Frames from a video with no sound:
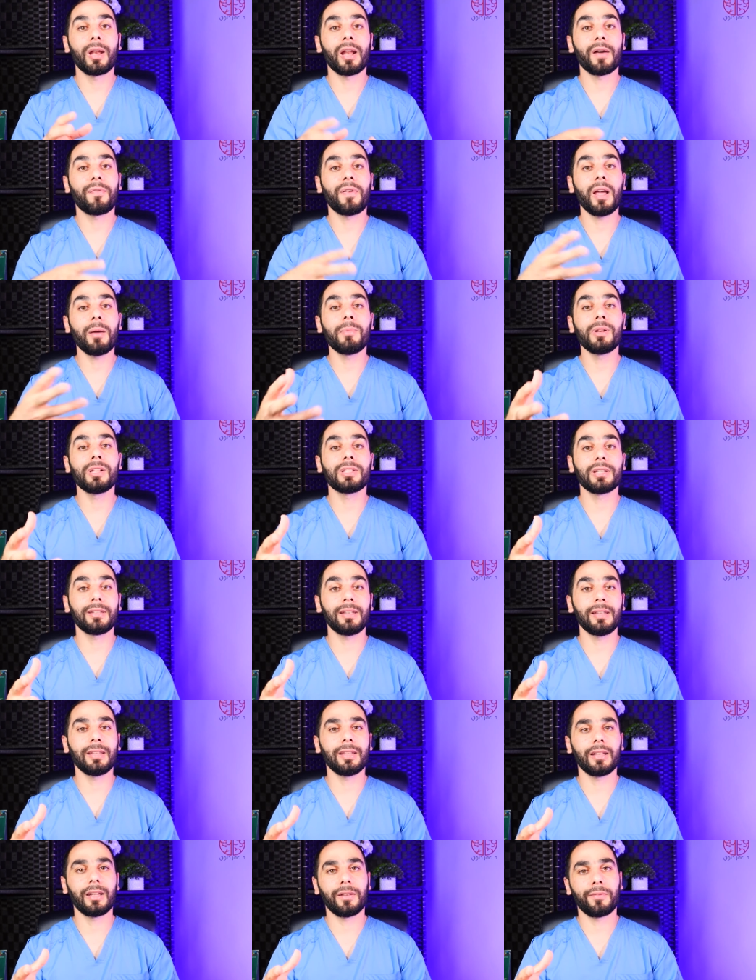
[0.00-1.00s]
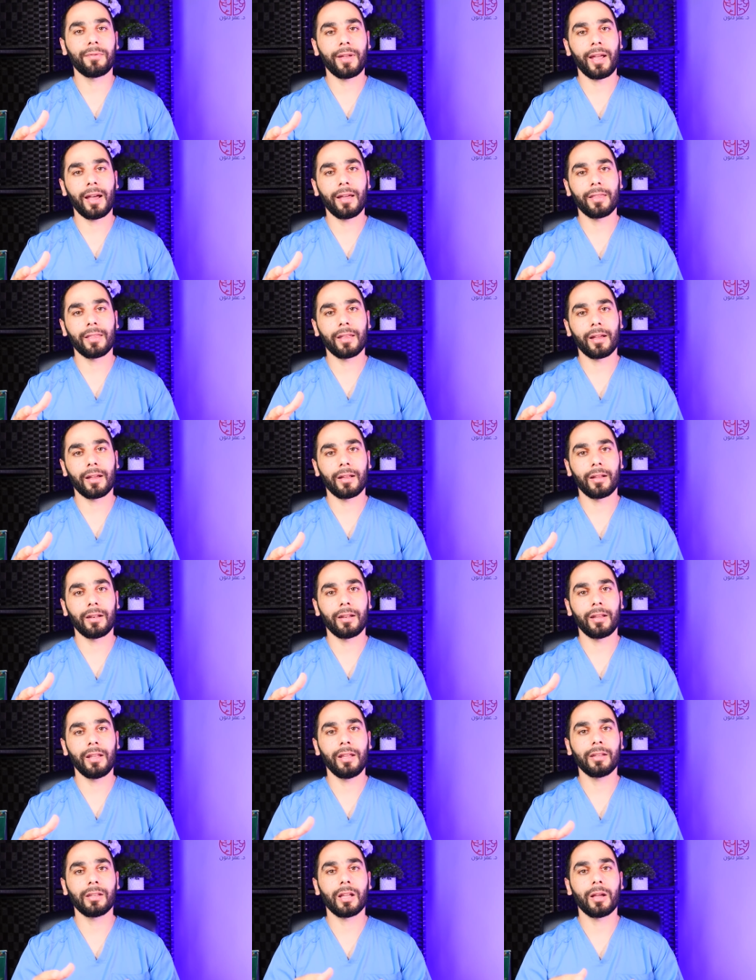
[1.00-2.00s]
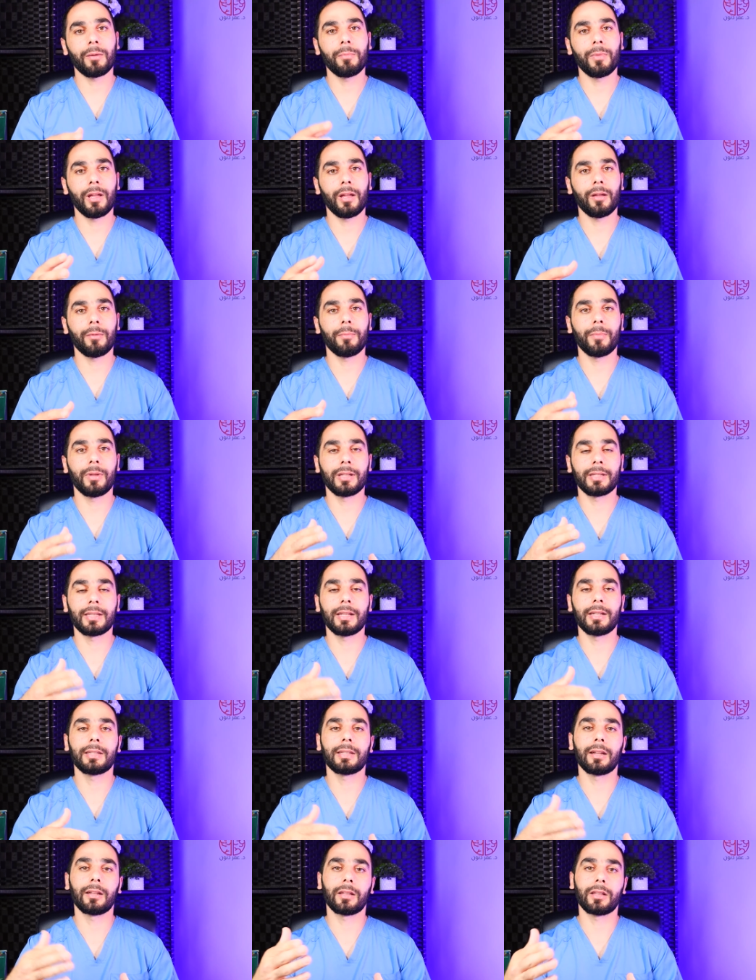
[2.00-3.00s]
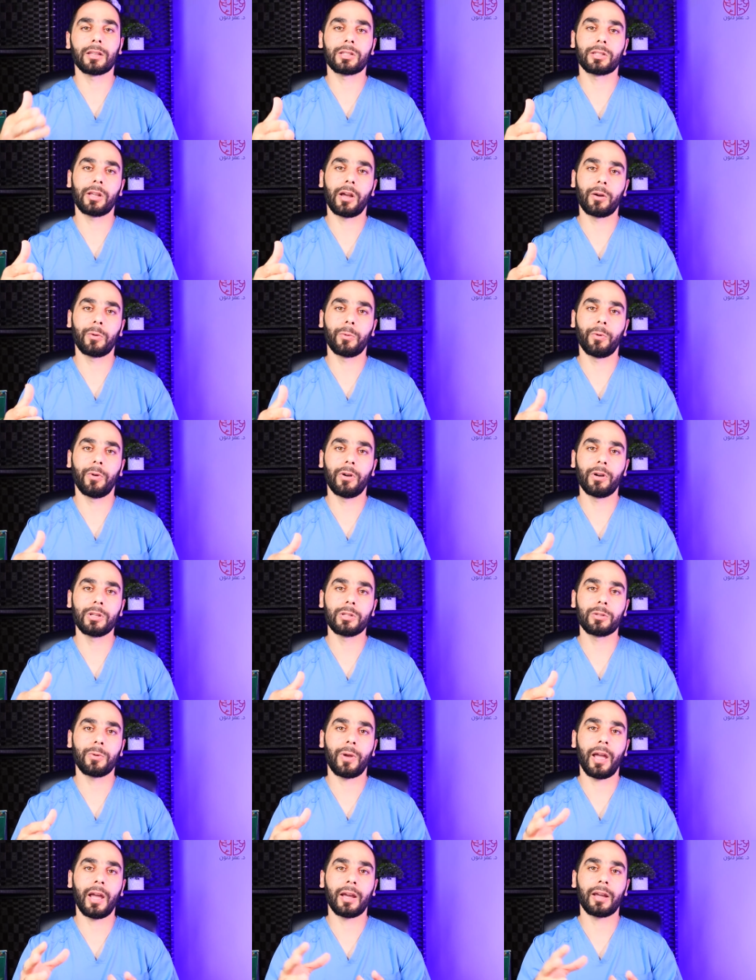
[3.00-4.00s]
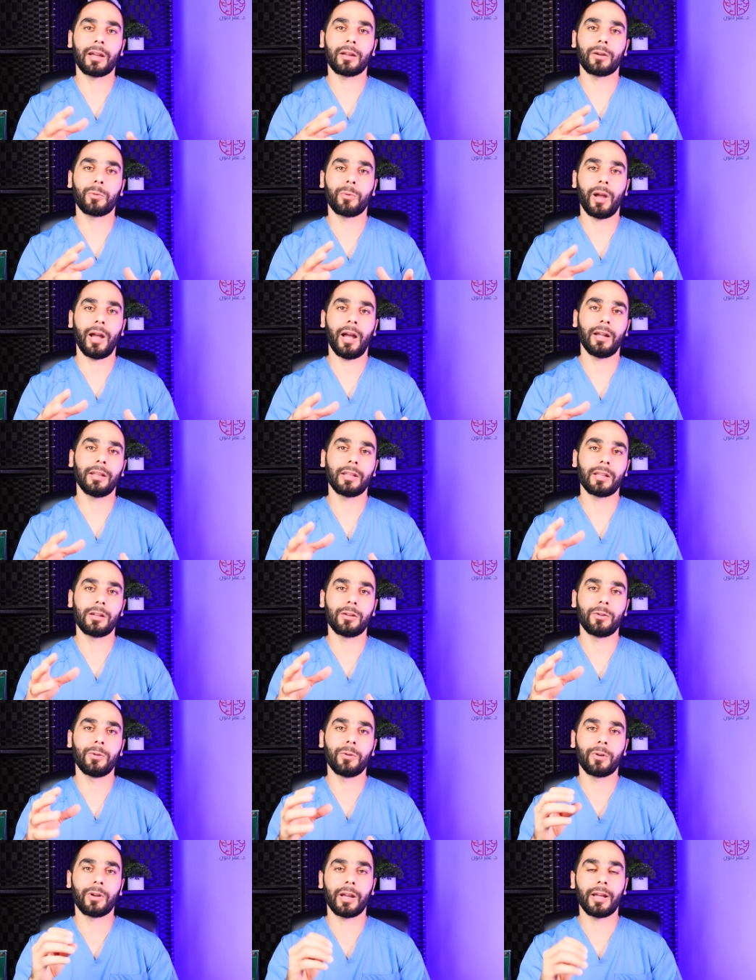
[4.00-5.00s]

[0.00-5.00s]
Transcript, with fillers: من الافلام الجديده اللي في هذا اللي هيتها من سلسله ستار وورز واخر واحد اللي هو